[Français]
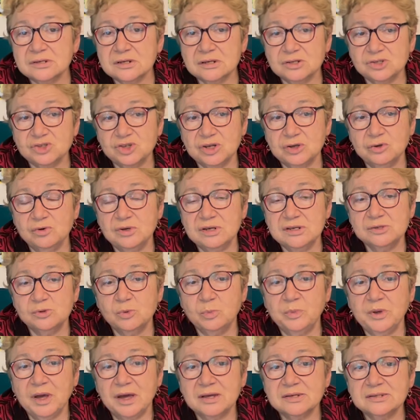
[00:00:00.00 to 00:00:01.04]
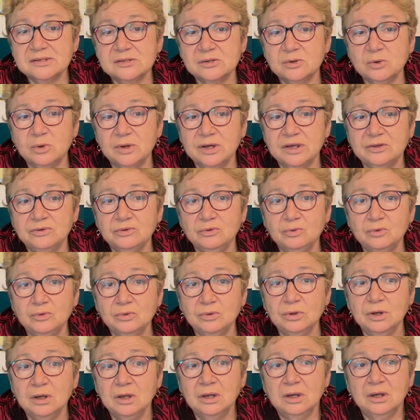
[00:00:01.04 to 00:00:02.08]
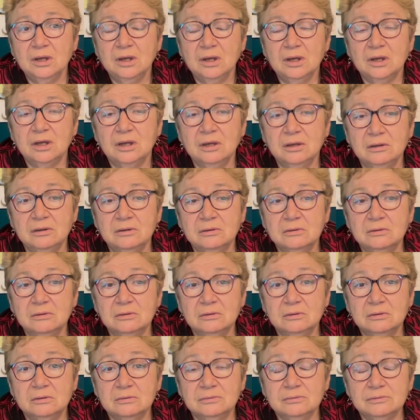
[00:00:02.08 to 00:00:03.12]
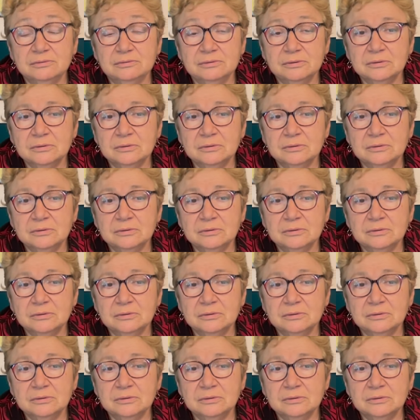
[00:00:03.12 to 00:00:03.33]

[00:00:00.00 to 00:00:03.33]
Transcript: et j'ai eu les opérations et tout, euh,